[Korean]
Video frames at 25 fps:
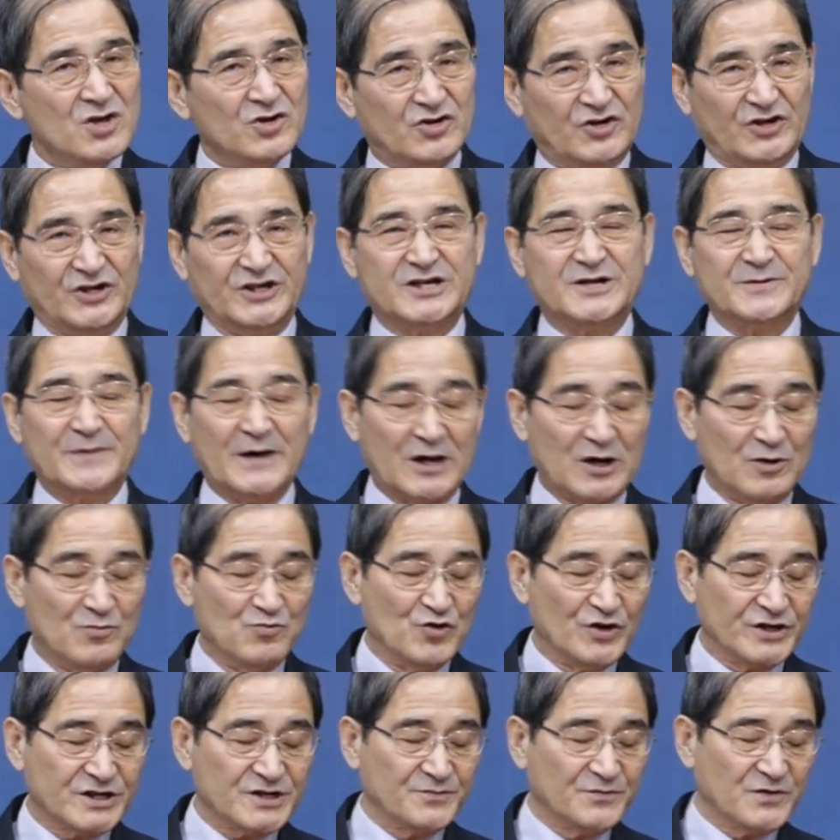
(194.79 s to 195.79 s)
그것이 바로
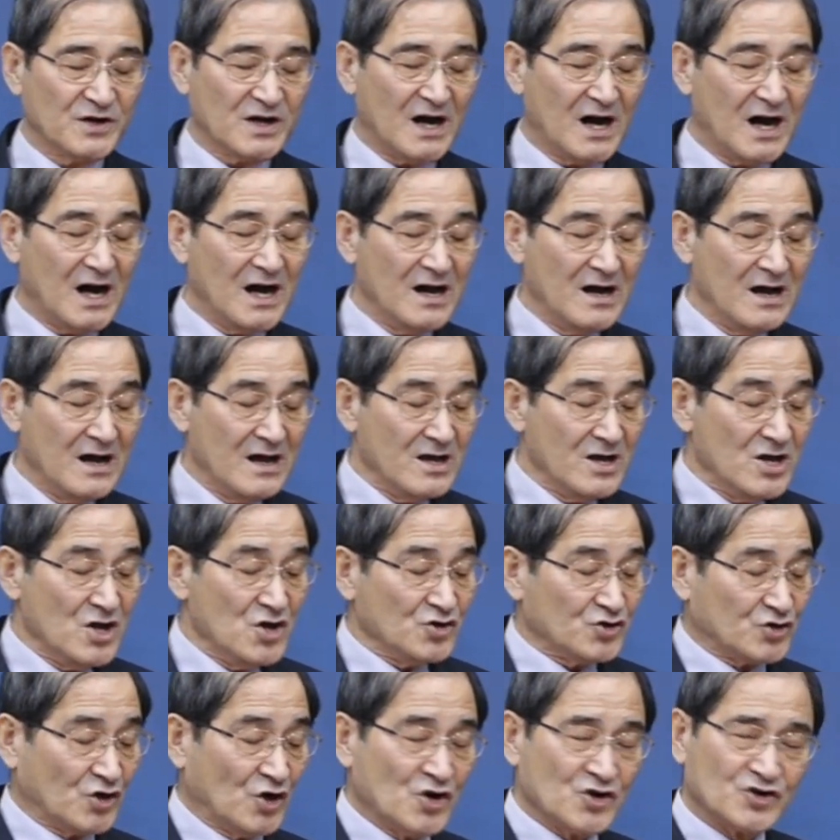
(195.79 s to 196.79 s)
무엇입니까?
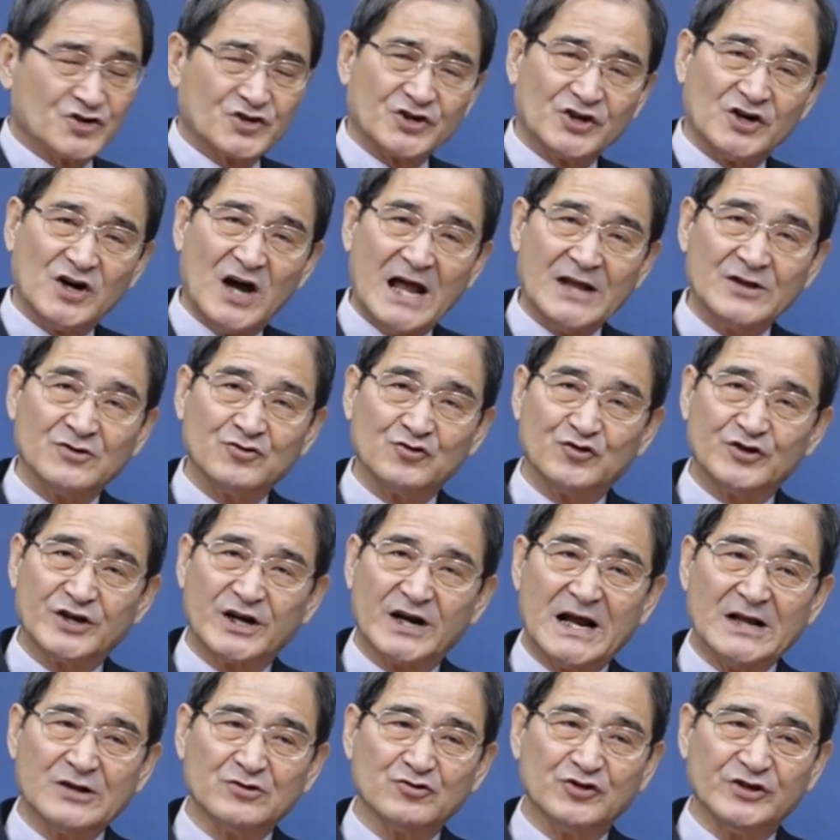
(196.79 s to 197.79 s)
성서 한
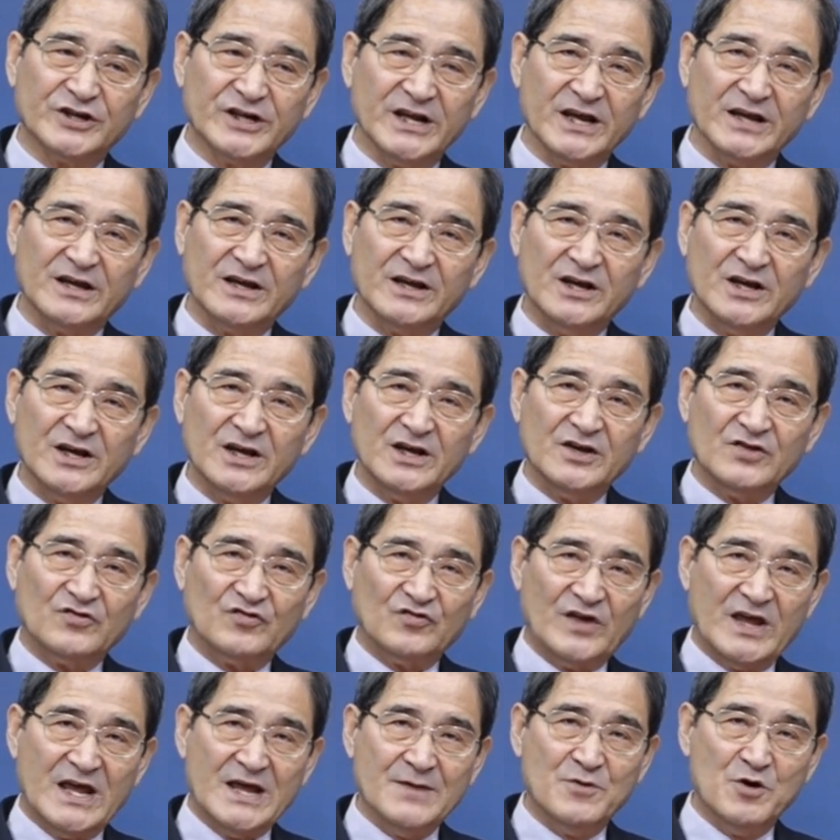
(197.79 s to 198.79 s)
구절 한 구절이
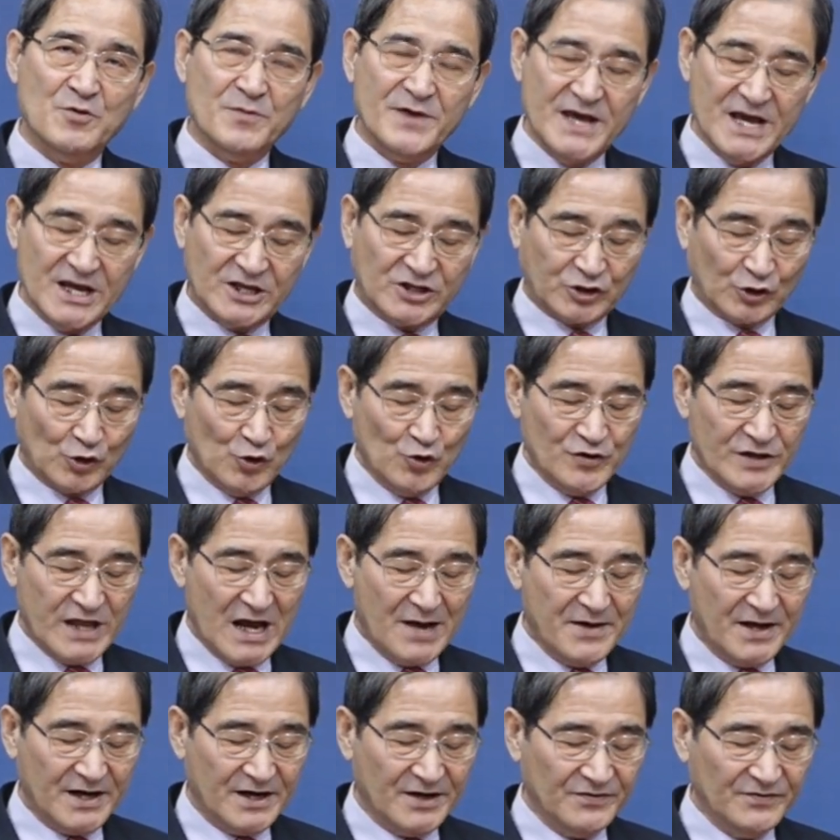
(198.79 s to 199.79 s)
내 몸에
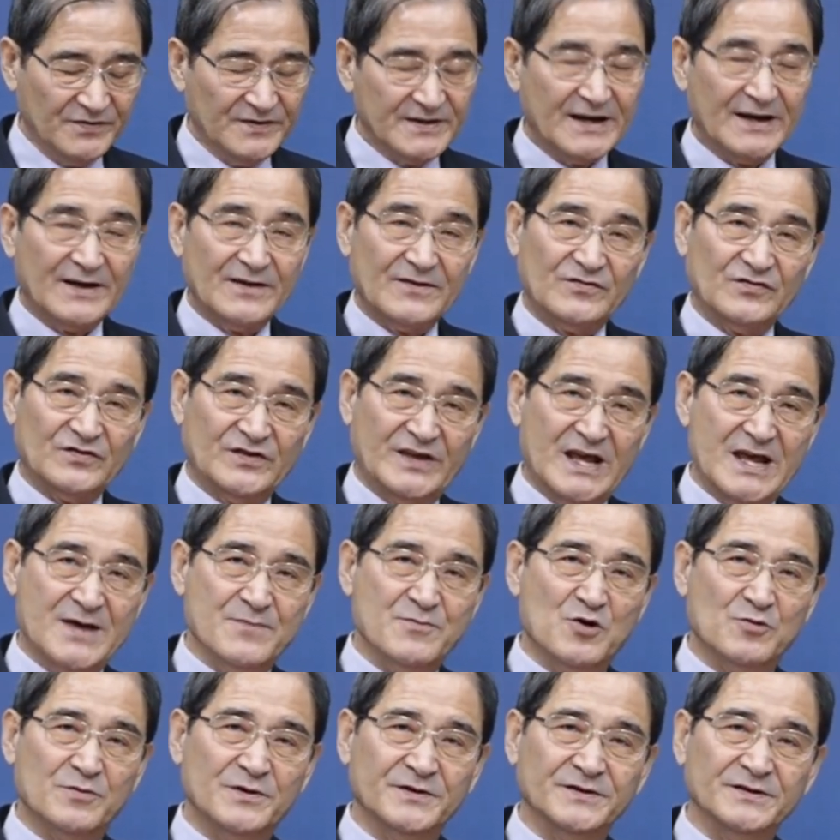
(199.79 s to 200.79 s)
들어온다면내
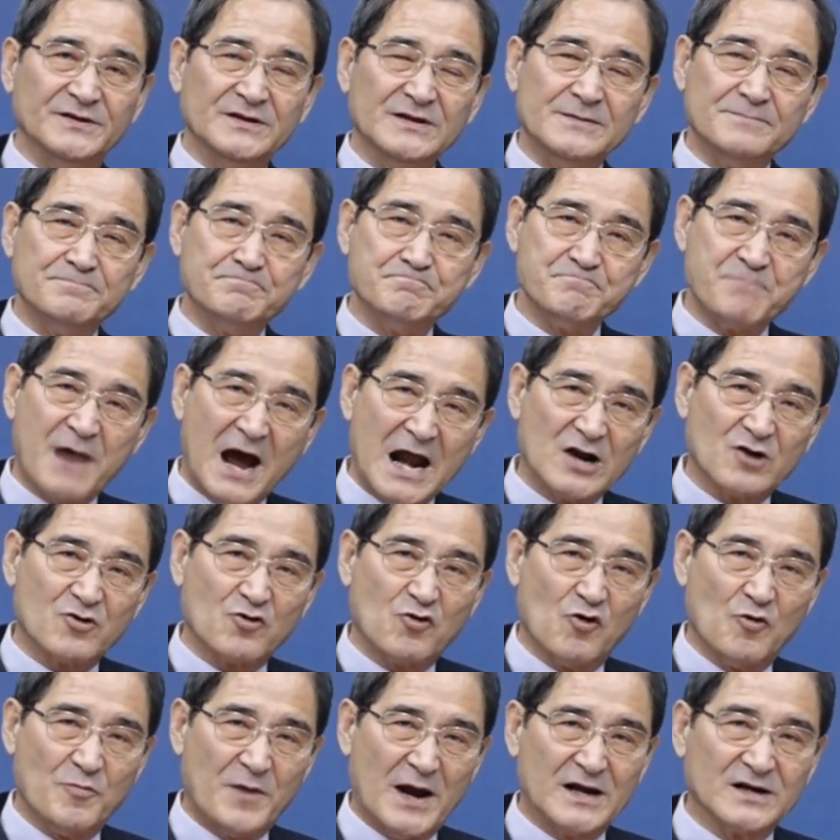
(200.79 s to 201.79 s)
몸은
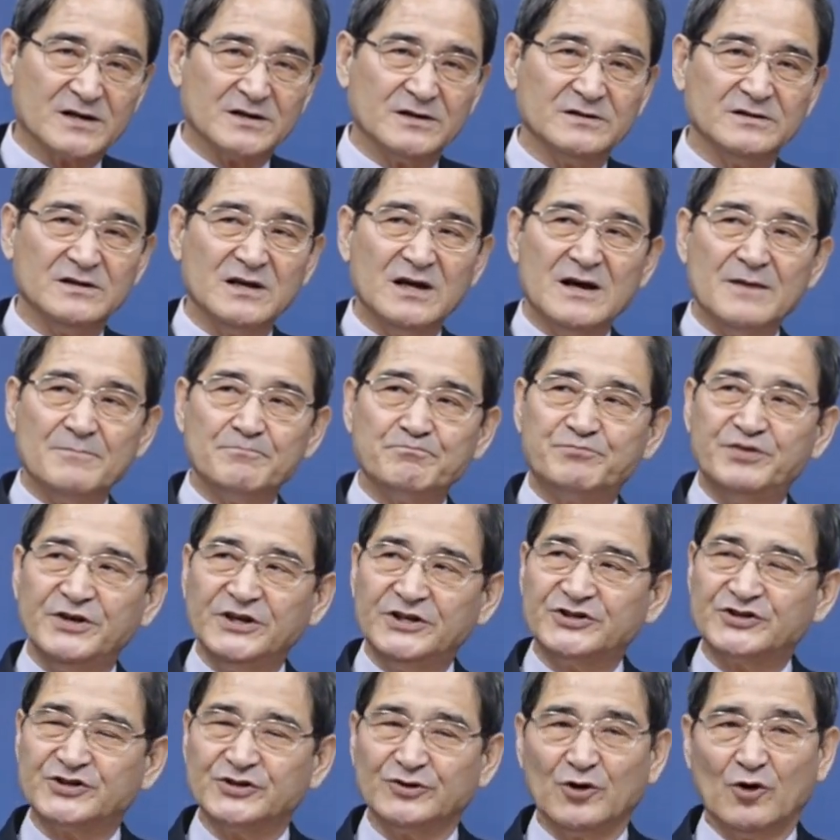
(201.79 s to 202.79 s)
밝고 밝은
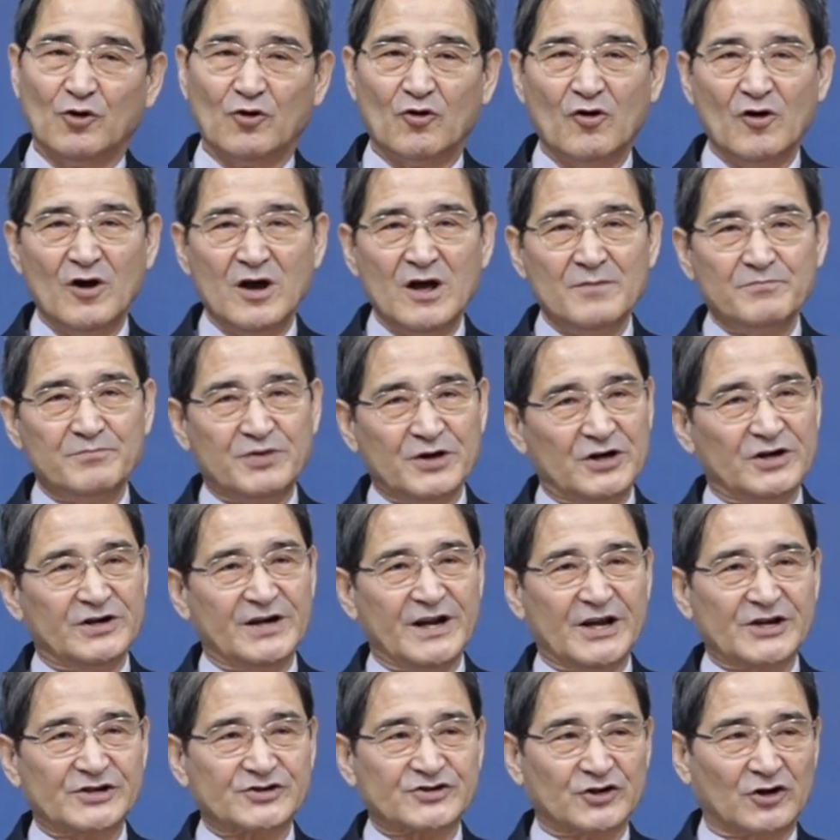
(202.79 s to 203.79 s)
빛으로
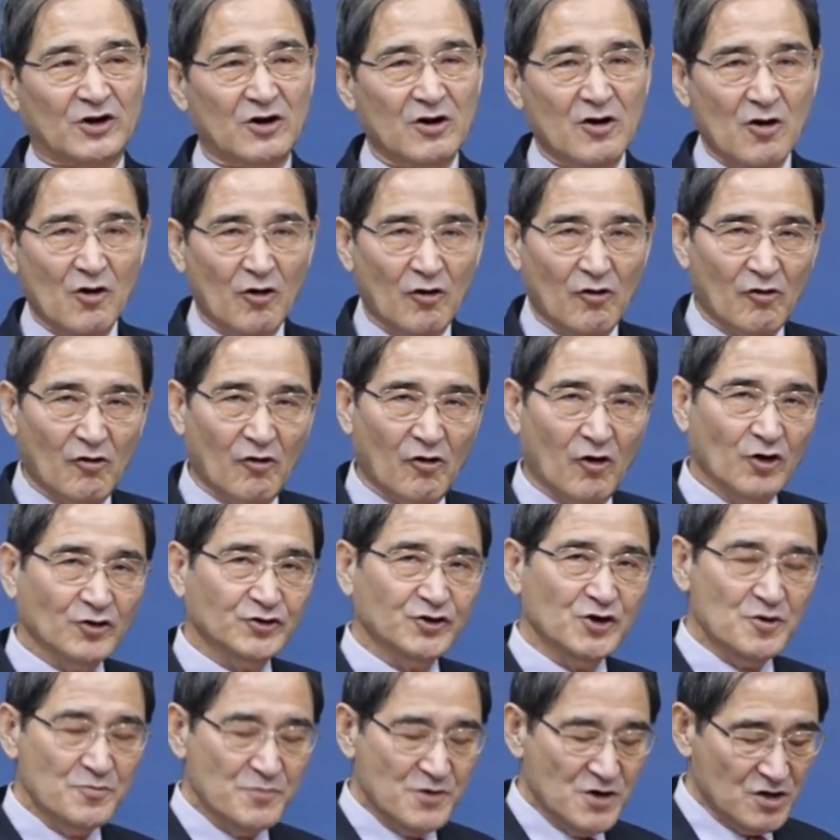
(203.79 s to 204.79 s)
변해서
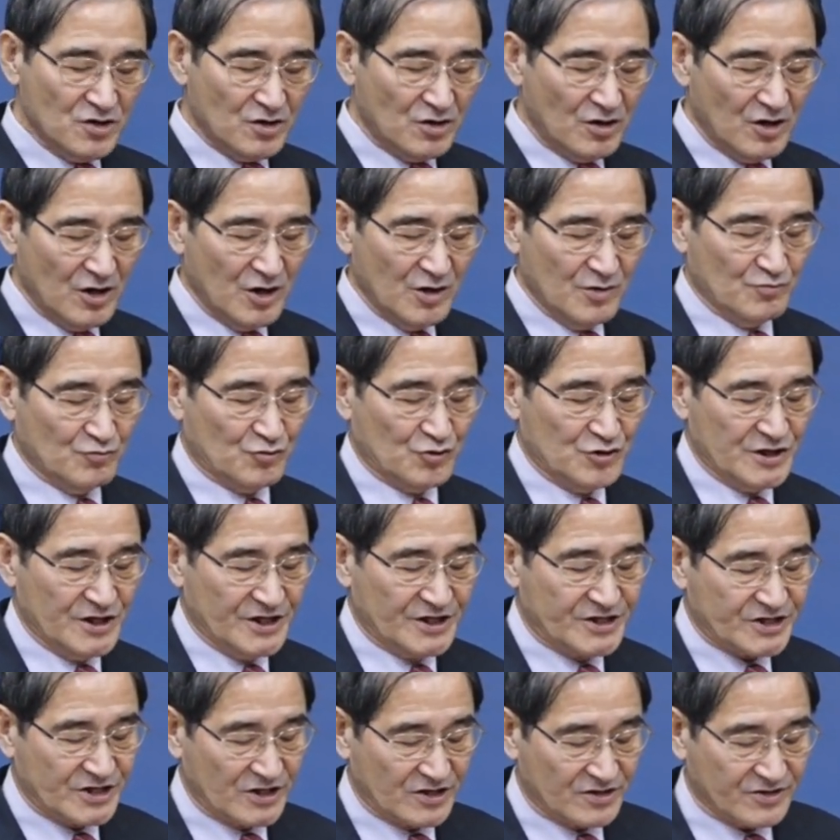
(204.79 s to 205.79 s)
어둠을
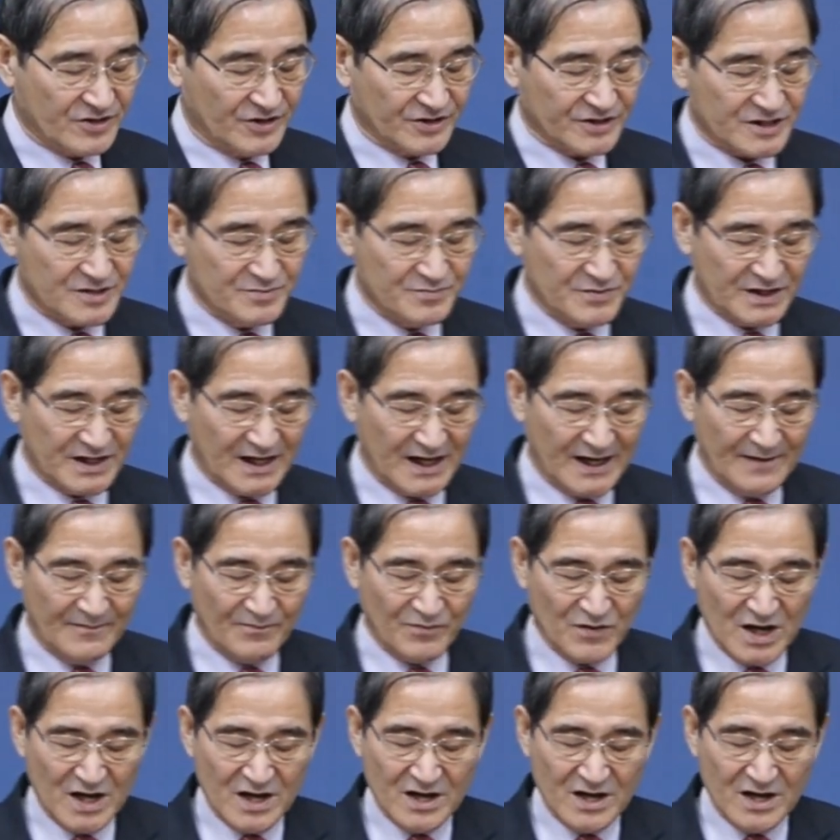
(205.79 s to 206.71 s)
물리칠 것입니다.